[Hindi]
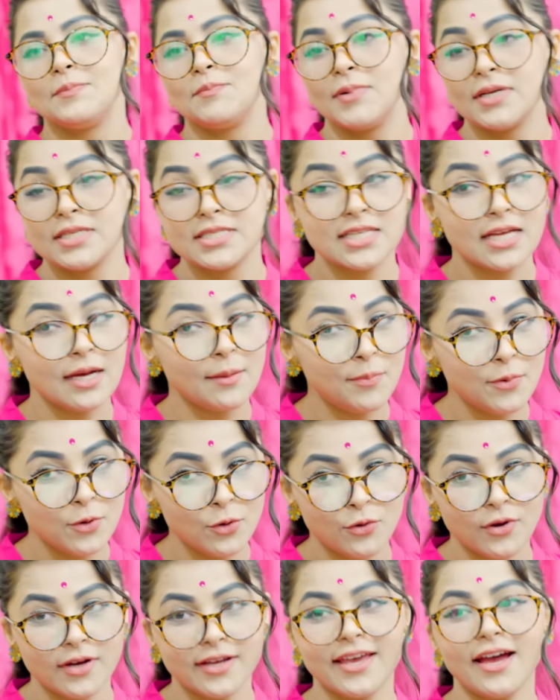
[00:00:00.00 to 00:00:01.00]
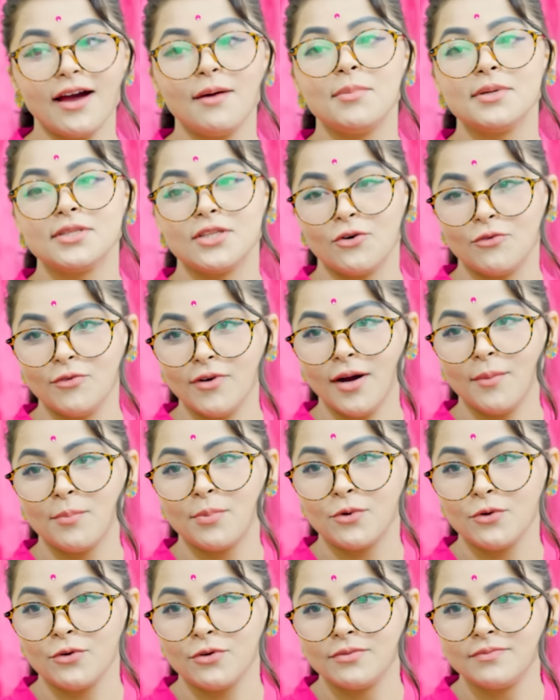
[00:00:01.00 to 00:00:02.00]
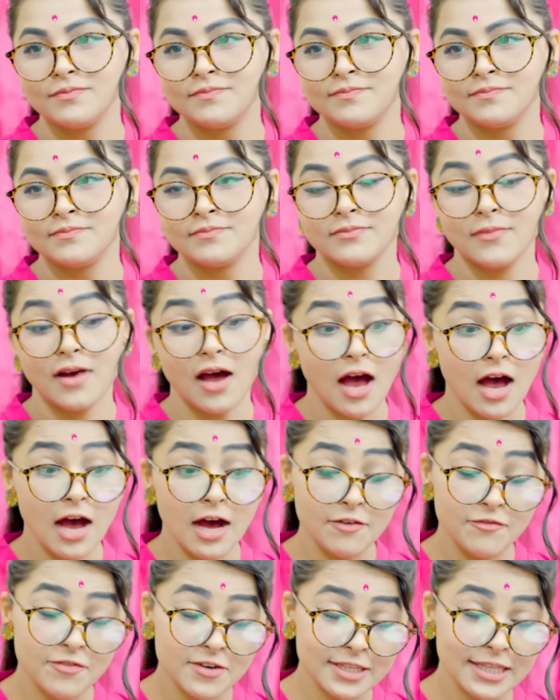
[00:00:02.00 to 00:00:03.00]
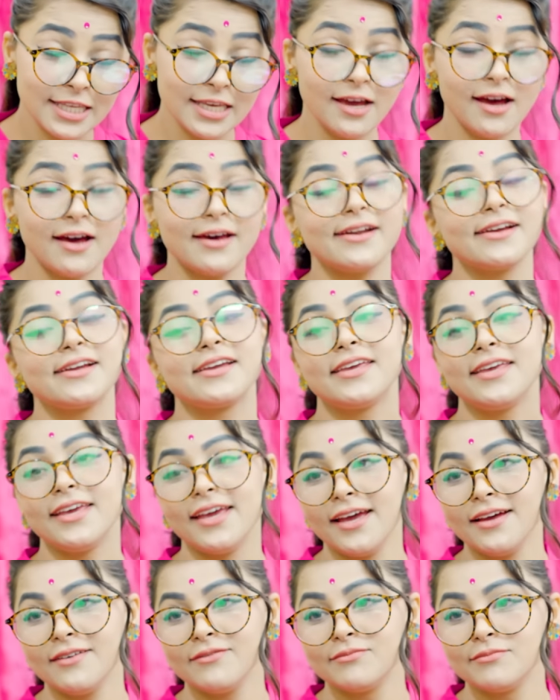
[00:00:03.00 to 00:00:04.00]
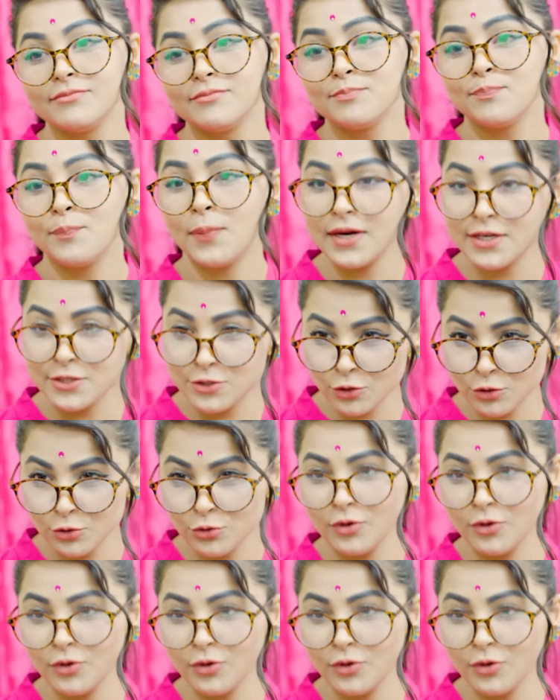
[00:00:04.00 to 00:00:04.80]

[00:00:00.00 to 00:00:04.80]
बस कपड़ों को क्या बताऊं आपको आफत ही आ रखी है परसों